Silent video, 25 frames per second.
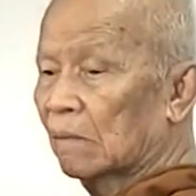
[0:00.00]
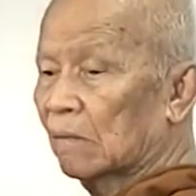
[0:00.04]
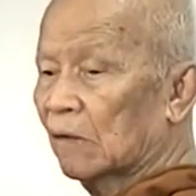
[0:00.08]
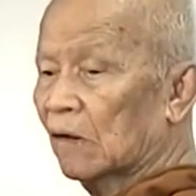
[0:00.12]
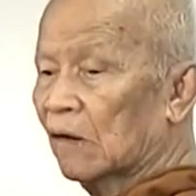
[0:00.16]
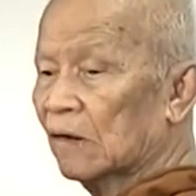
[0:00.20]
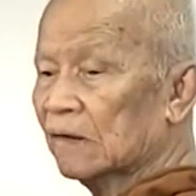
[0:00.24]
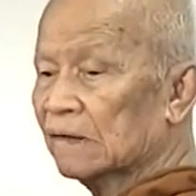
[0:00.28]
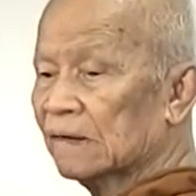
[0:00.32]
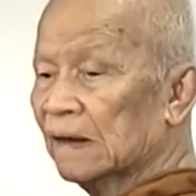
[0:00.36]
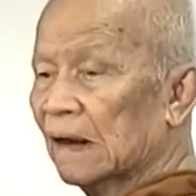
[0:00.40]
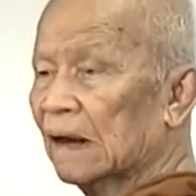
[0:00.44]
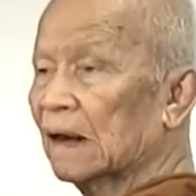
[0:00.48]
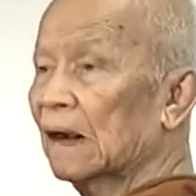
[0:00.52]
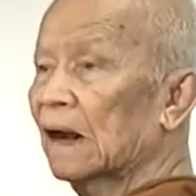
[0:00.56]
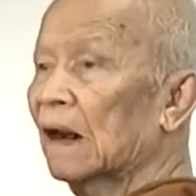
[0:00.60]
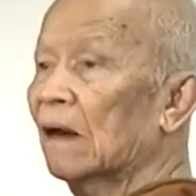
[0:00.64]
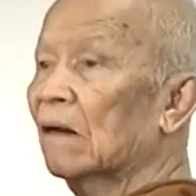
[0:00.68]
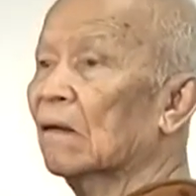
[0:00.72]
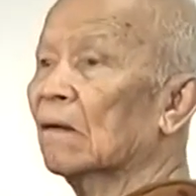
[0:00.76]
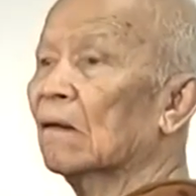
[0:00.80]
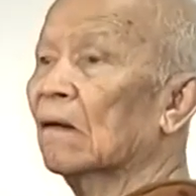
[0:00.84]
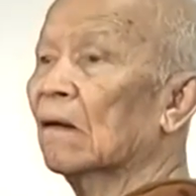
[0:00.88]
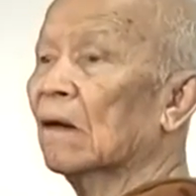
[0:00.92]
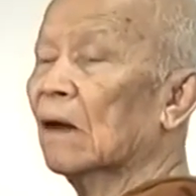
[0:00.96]
พอเสร็จ
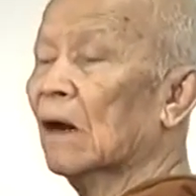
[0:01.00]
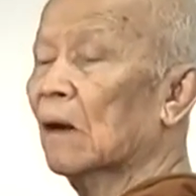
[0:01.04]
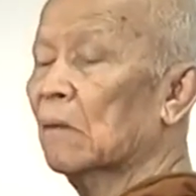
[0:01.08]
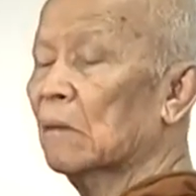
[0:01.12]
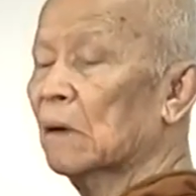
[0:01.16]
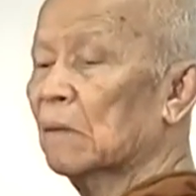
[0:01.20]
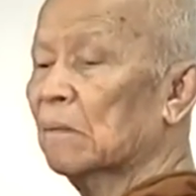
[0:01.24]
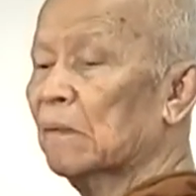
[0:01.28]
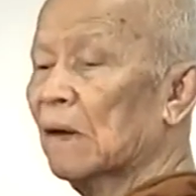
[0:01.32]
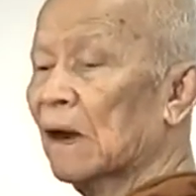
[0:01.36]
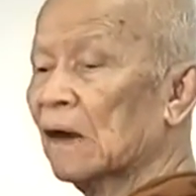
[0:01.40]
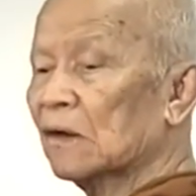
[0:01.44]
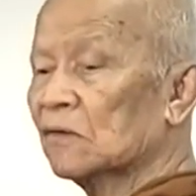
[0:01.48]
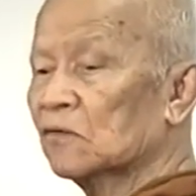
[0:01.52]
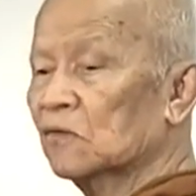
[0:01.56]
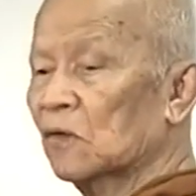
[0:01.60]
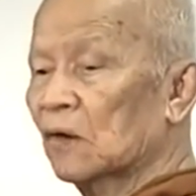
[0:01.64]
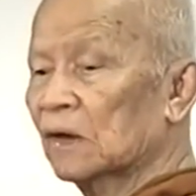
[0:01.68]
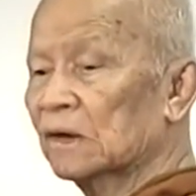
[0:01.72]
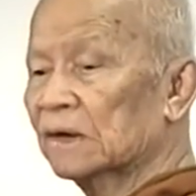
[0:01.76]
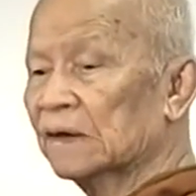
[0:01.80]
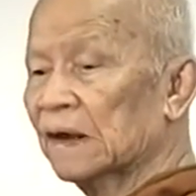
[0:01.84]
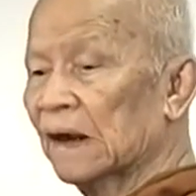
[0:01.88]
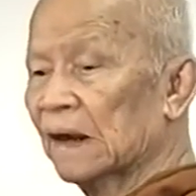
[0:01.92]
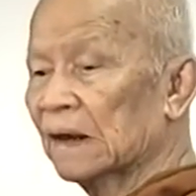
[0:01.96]
แล้วก็เข้าไปพักส
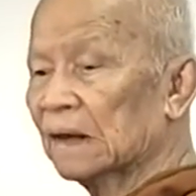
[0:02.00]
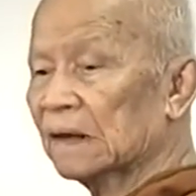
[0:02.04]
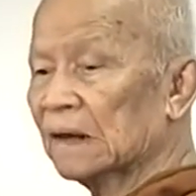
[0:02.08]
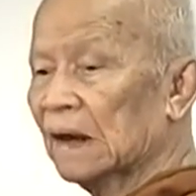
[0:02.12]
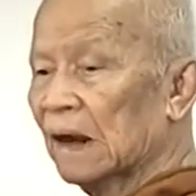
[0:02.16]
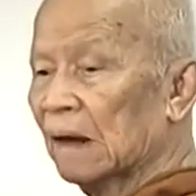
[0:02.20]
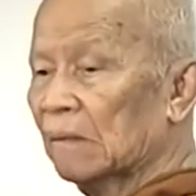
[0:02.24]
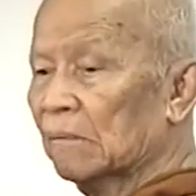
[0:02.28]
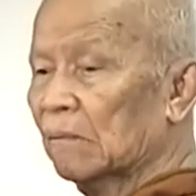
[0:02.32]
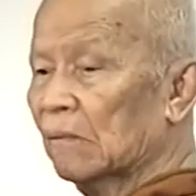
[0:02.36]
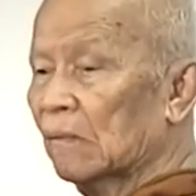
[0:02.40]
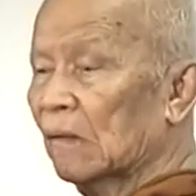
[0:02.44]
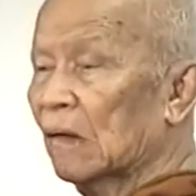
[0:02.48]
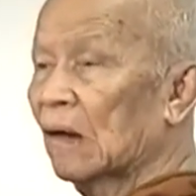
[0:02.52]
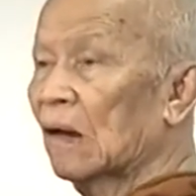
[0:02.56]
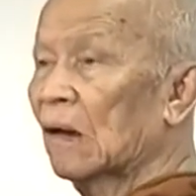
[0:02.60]
วนแสงธรรม